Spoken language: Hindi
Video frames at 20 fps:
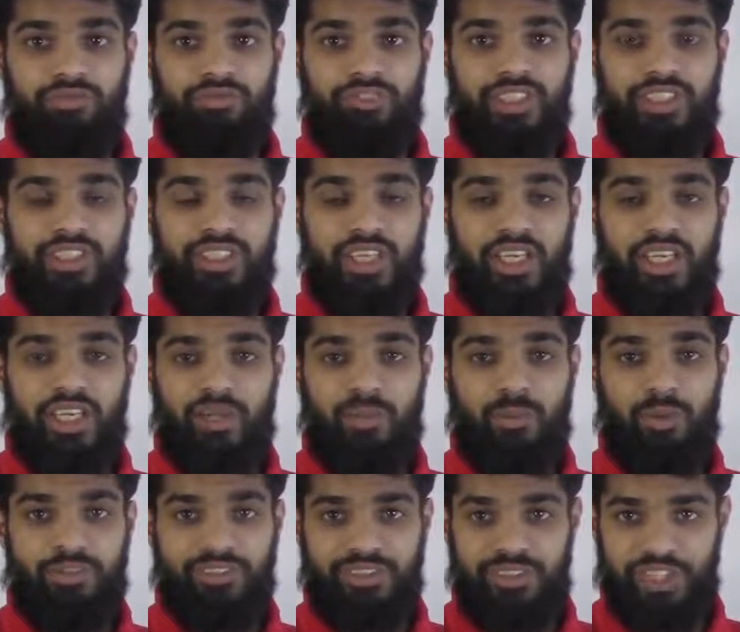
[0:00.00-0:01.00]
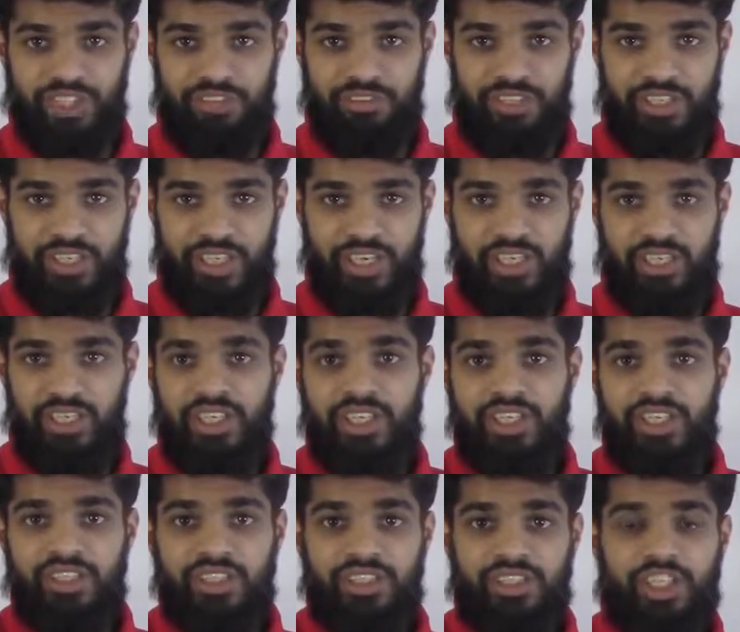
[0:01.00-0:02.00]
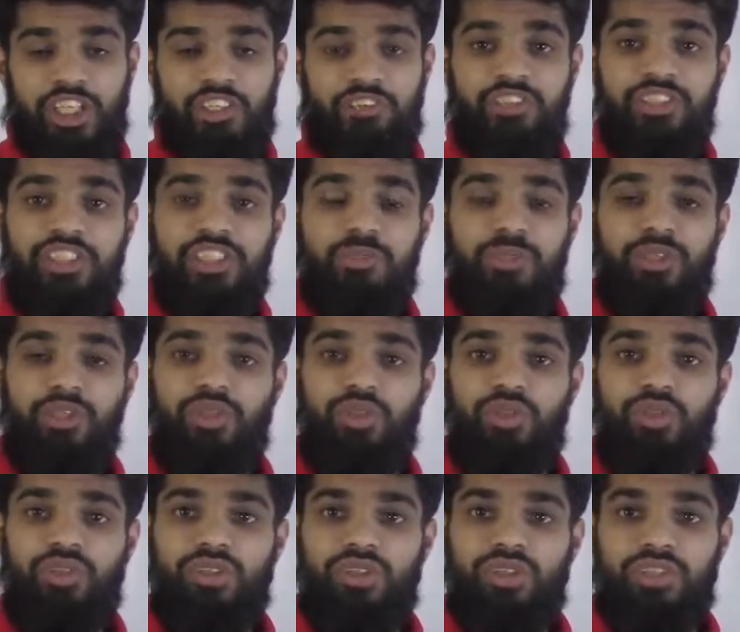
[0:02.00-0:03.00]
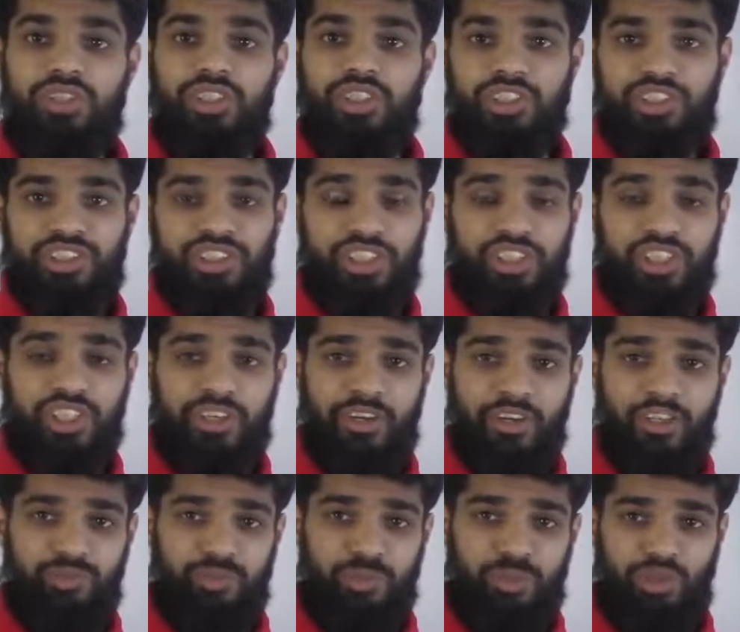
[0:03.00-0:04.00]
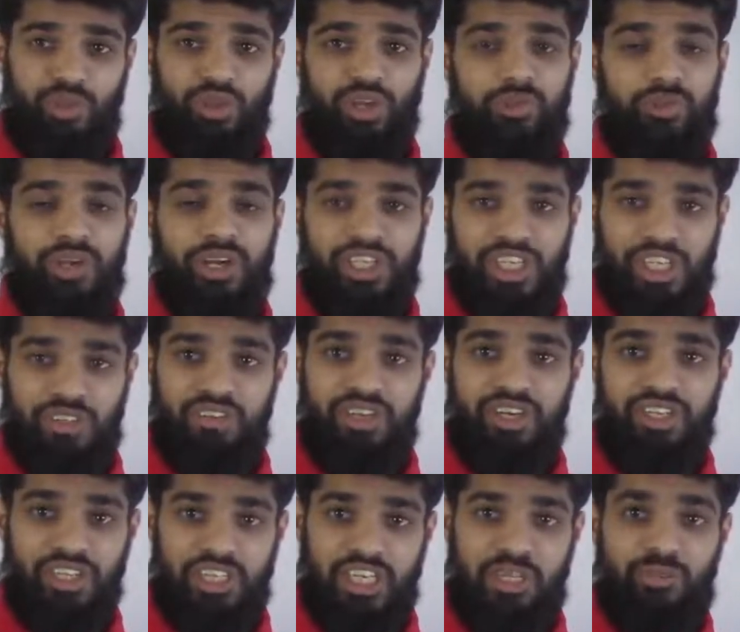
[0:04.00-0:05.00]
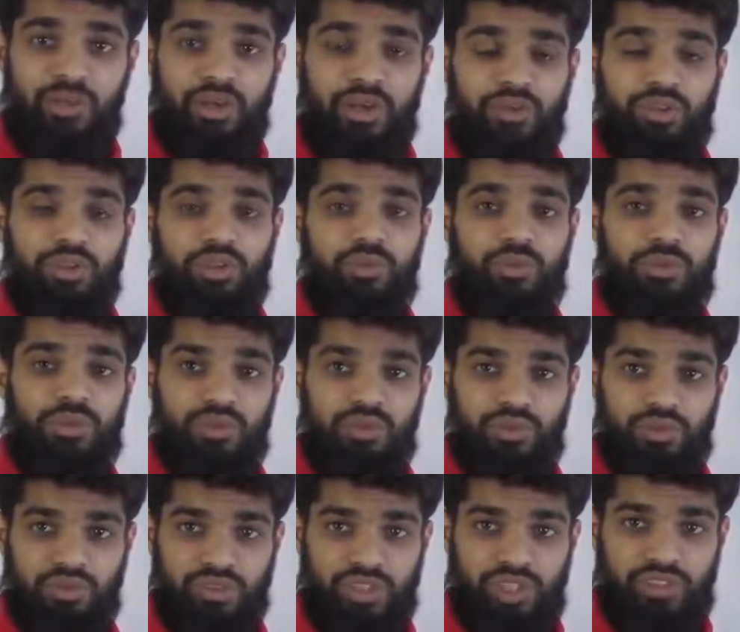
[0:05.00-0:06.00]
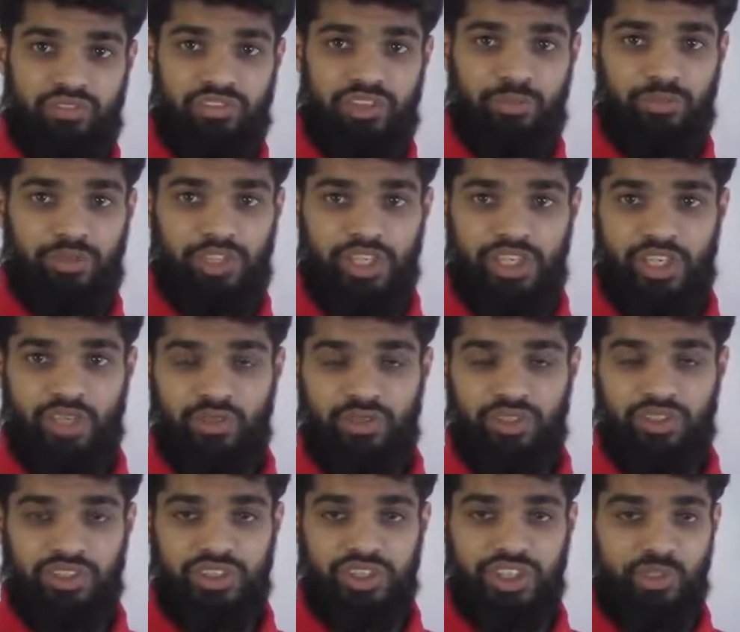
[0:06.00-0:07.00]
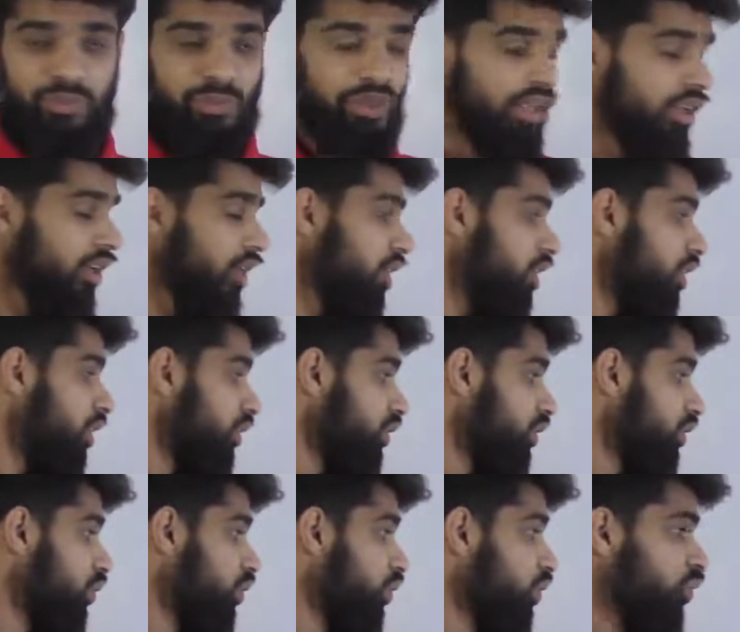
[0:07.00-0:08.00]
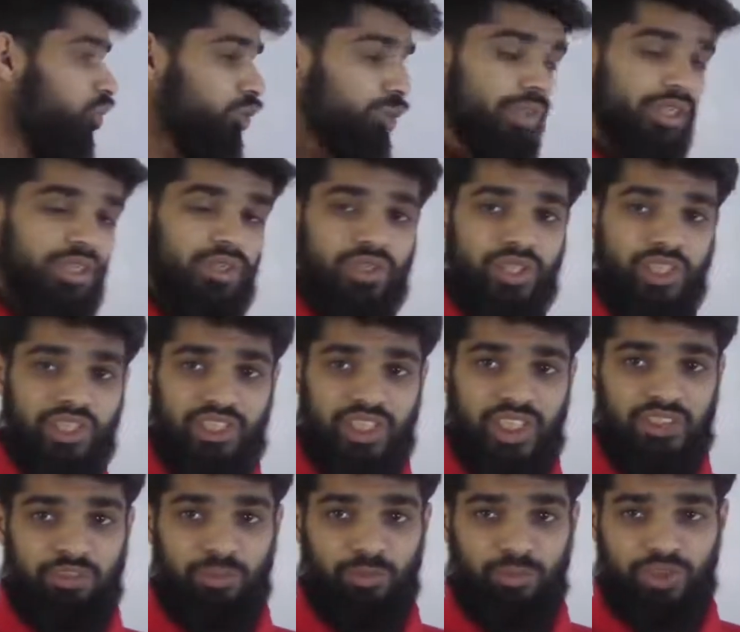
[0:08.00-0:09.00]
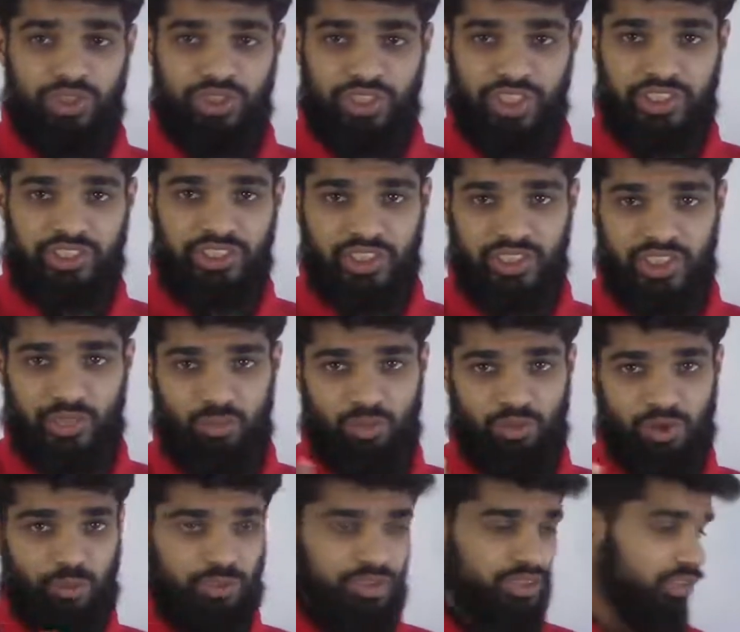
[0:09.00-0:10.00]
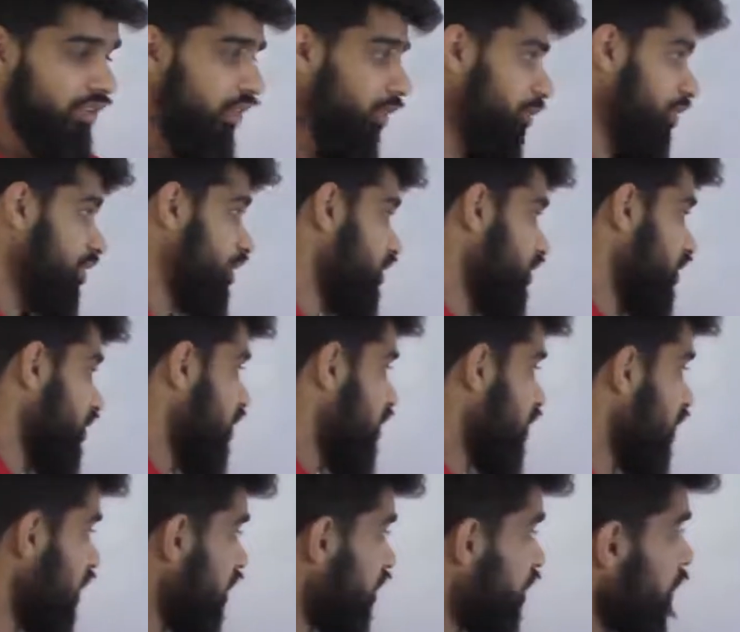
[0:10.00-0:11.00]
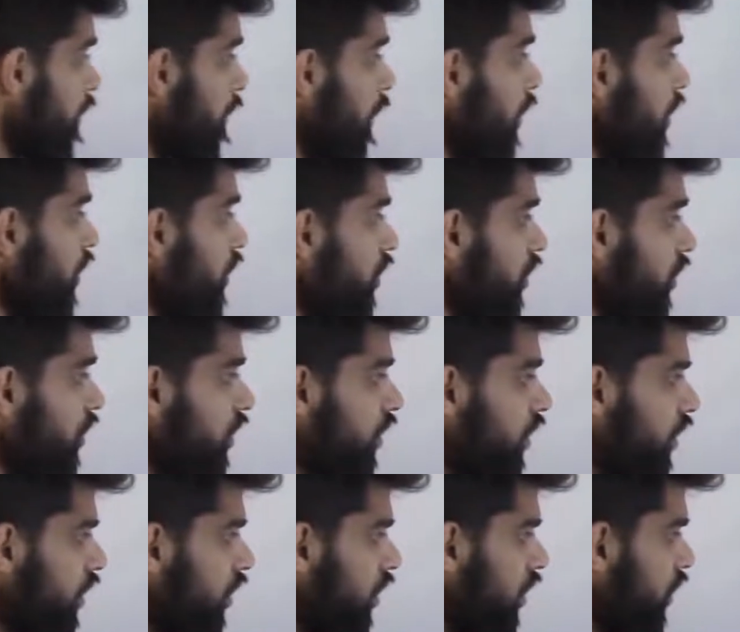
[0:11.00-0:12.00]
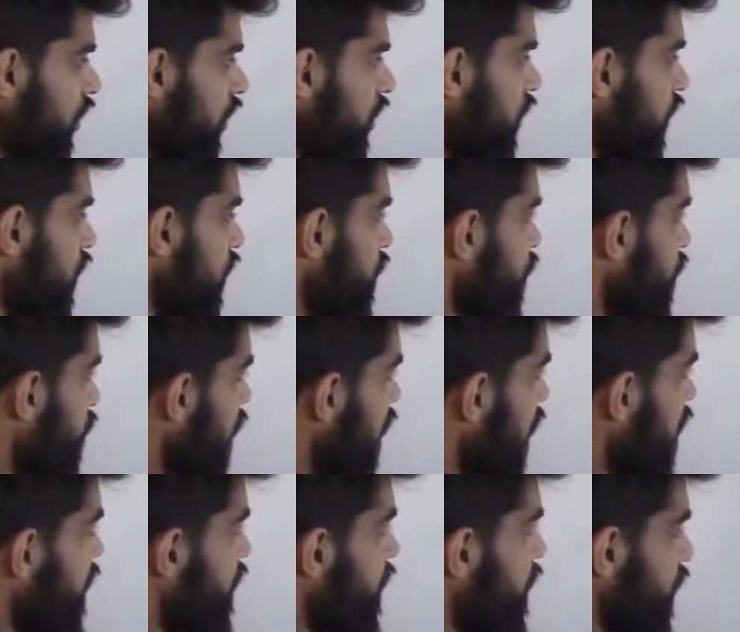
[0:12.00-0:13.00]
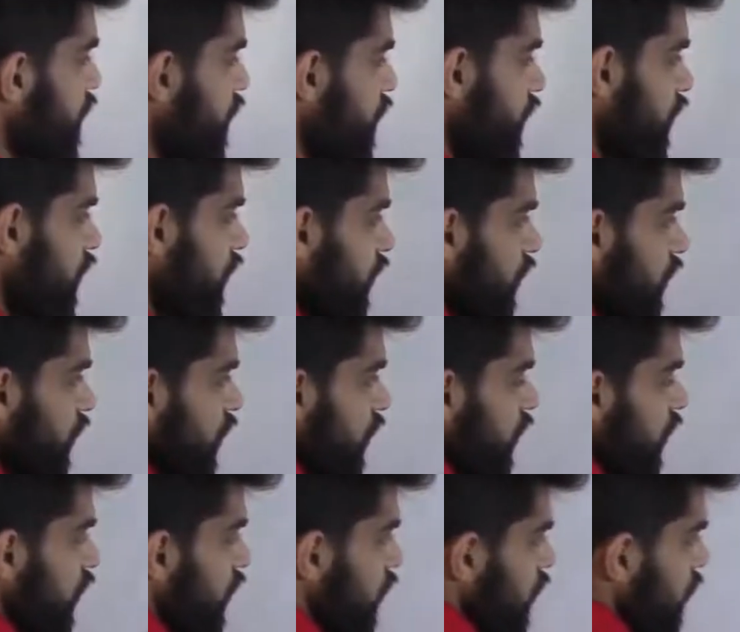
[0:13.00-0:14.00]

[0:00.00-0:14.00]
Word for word: जैसे कह लेंगे हमारे पास टी है टी से हमें जो सिग्नल uh, ट्रांसमिट होगा हमारे वी एंटीना पे आ रहे होते हैं हमें जो टी हम देख रहे होते हैं स्क्रीन पर तो उसमें ये होता है कि सिर्फ हम उसे देख सकते हैं हमको वापस जवाब नहीं दे सकते देन वी हैव